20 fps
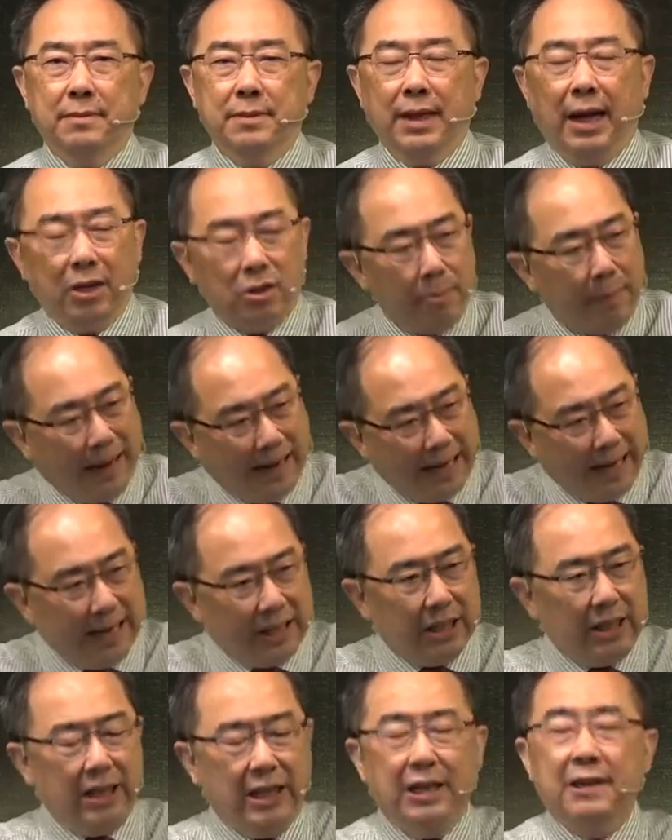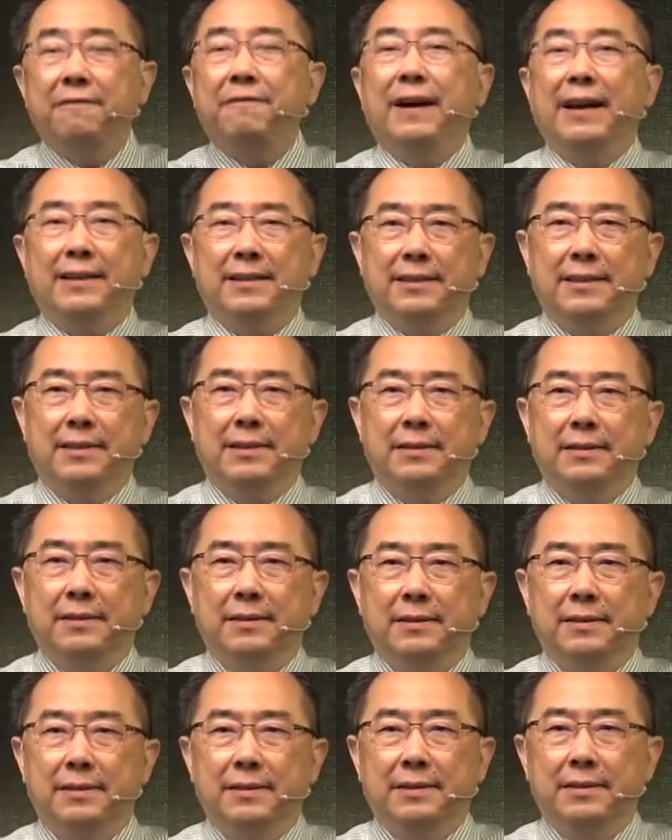他就买了一个一个房子，
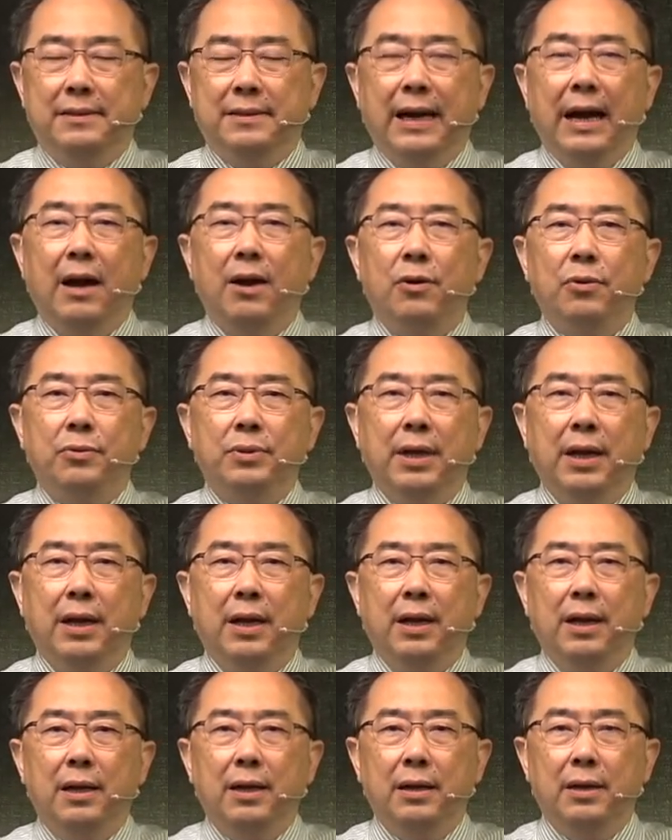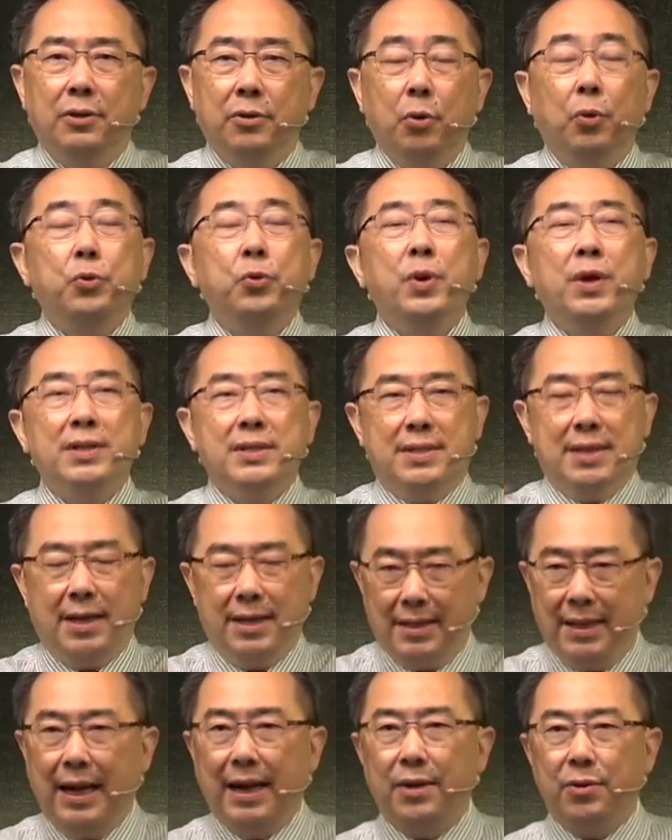然后呢有院子，
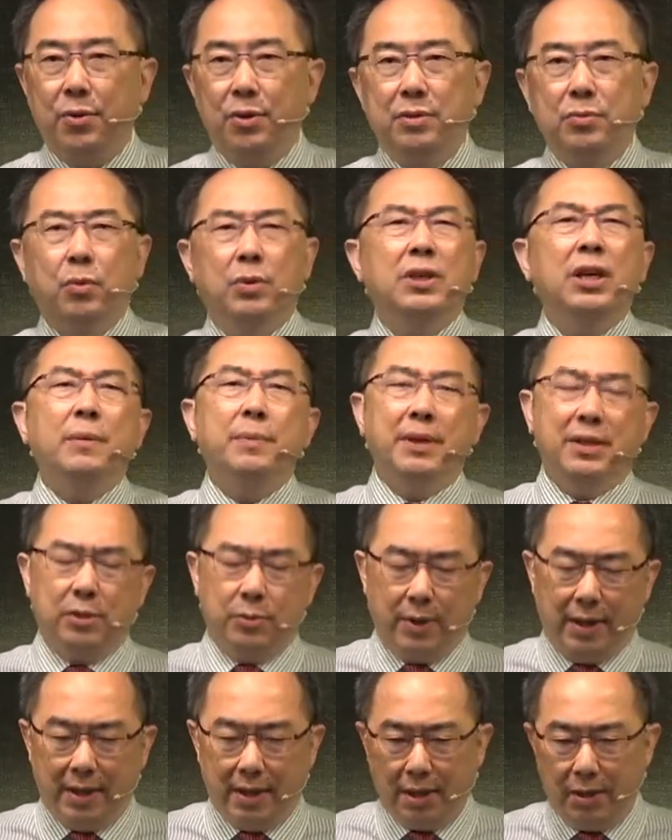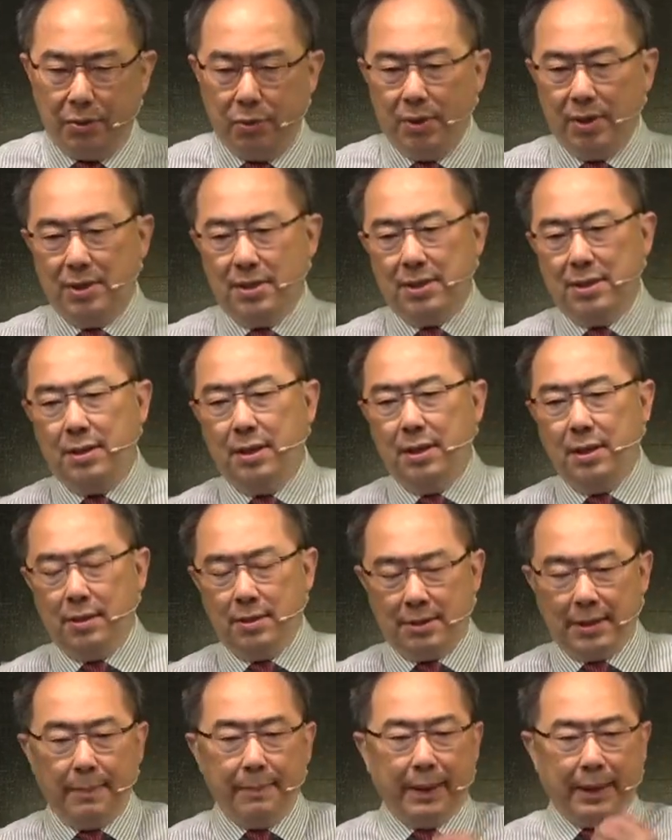很大的院子，我特别喜欢那个院子，
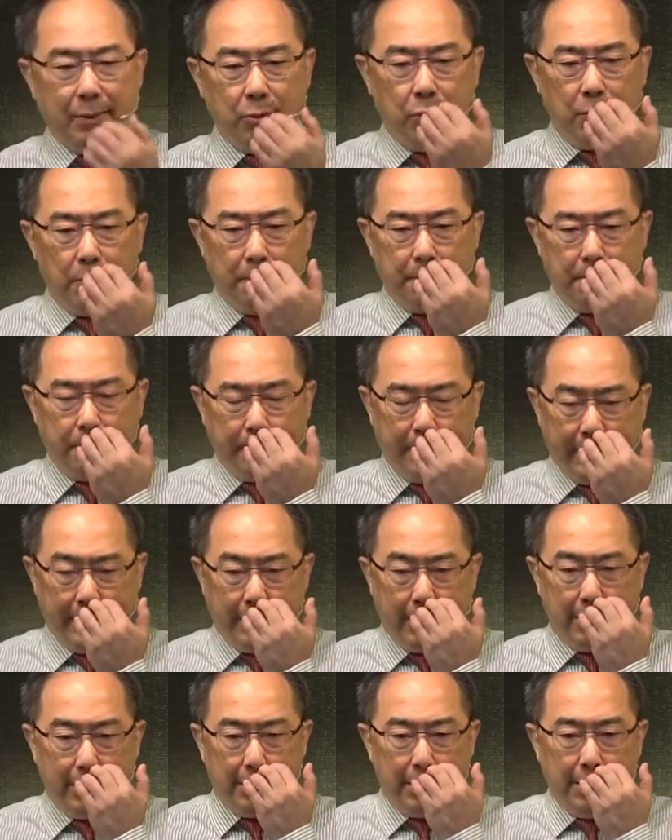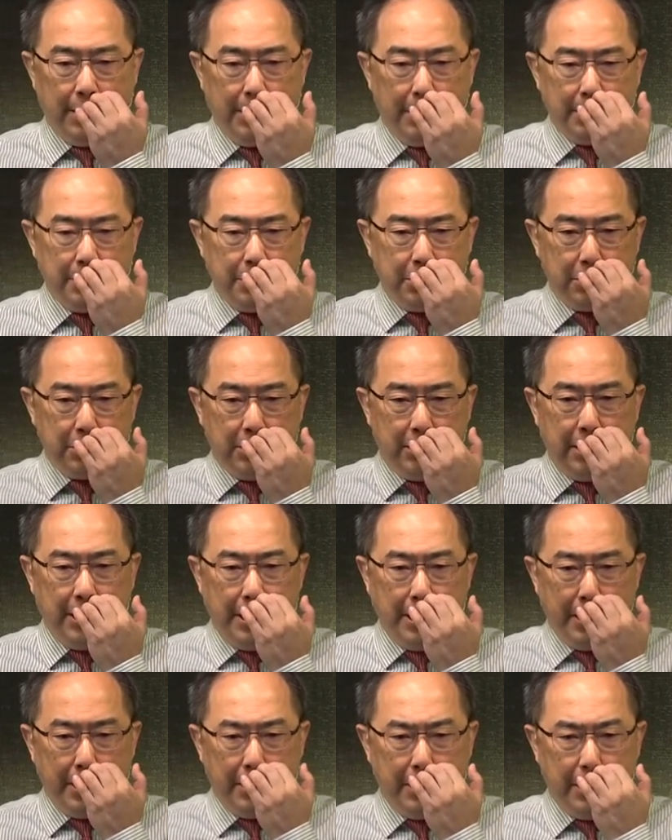三百多平，就是
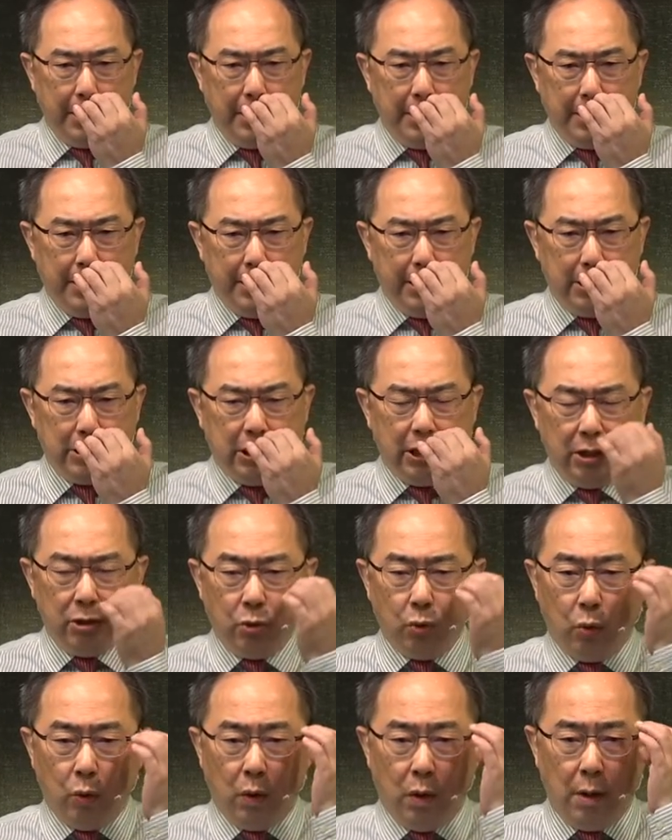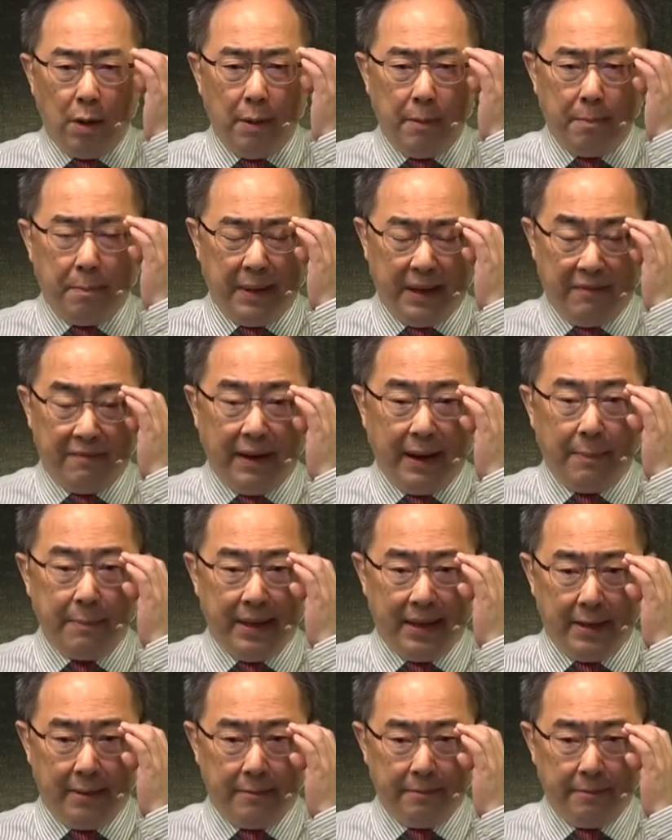一千多平方米。